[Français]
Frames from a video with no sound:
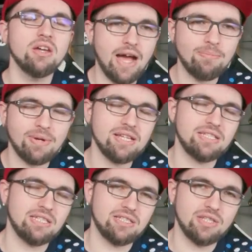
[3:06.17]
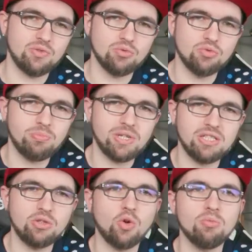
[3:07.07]
Euh, après cette saison du Pire
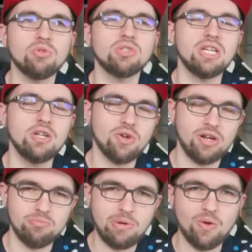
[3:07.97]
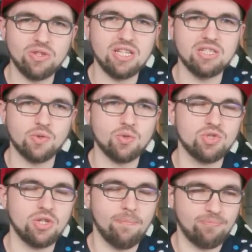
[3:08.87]
éditeur au monde, il y aura une parenthèse que
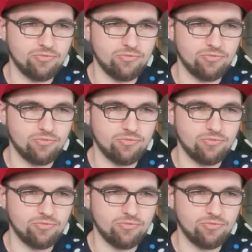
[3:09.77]
j'ai,